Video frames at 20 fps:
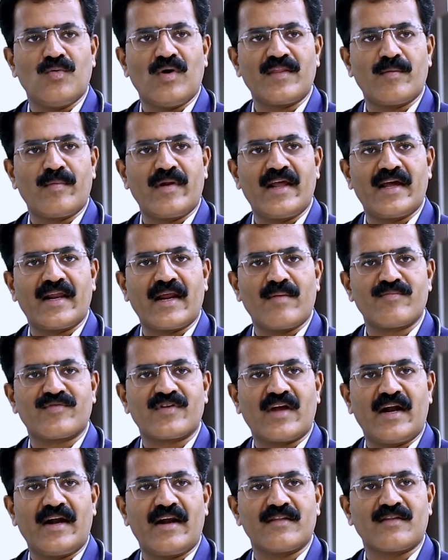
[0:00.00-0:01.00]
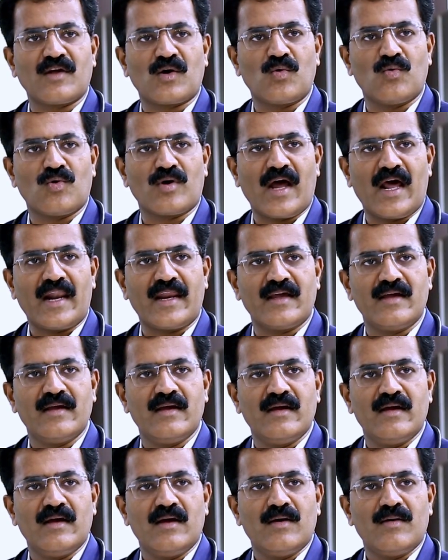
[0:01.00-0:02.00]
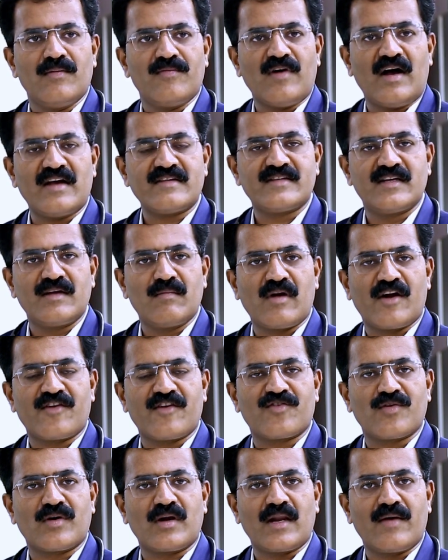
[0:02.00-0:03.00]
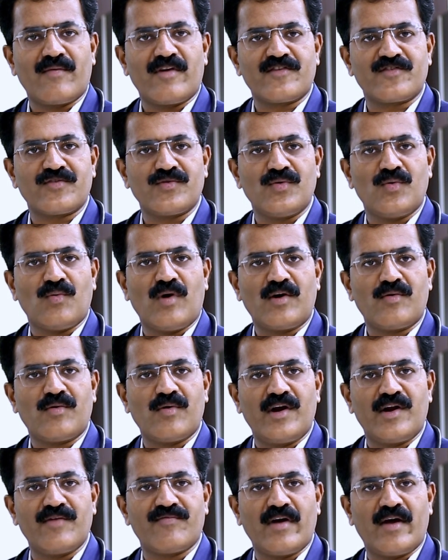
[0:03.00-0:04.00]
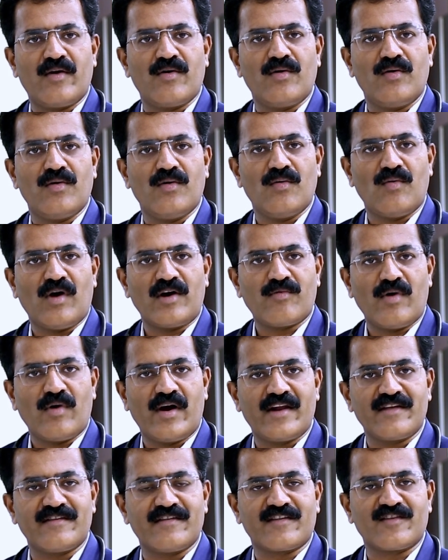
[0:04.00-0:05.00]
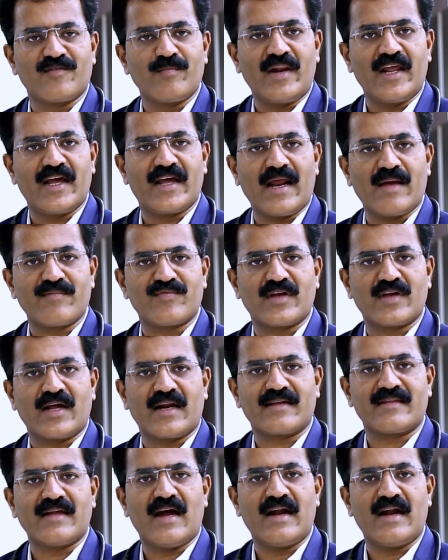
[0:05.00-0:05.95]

వన్ మిల్లీగ్రామ్స్ కంటే తక్కువ ఉండాలి ఫాస్టింగ్ బ్లడ్ షుగర్ లెవెల్స్ వన్ ట్వంటీ ఫైవ్ వన్ ట్వంటీ సిక్స్ మిల్లీగ్రామ్స్ కనుక